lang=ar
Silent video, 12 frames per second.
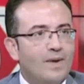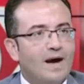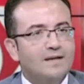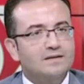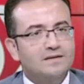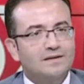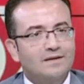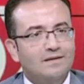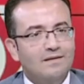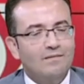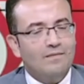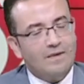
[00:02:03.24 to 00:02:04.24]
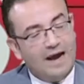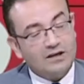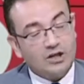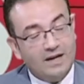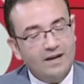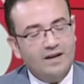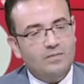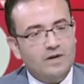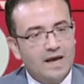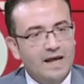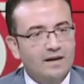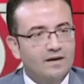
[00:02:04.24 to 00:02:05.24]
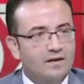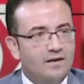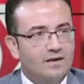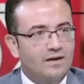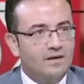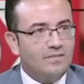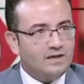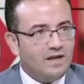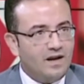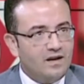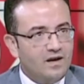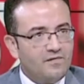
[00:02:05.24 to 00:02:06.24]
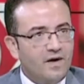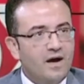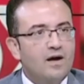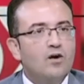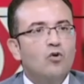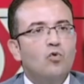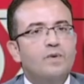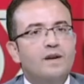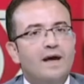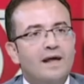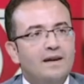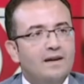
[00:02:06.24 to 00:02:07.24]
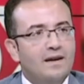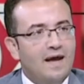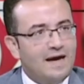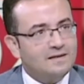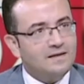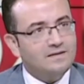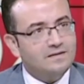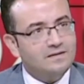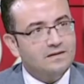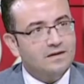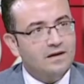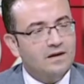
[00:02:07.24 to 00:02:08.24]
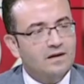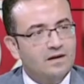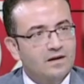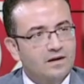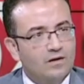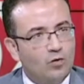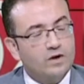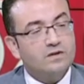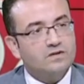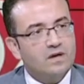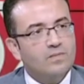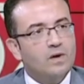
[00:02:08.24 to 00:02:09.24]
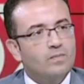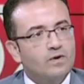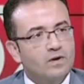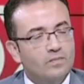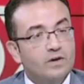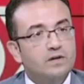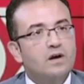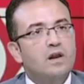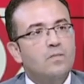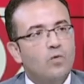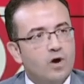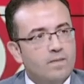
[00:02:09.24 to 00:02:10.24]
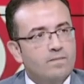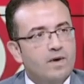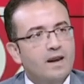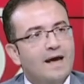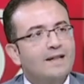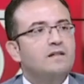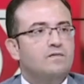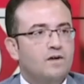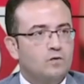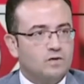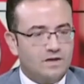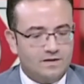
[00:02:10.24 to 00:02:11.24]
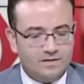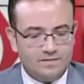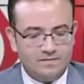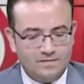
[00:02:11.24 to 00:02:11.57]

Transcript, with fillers: بعد عشان احنا بنقلل البكتيريا النافعه وبنقلل عدد كرات الدم البيضاء المهمه لقتل الفيروسات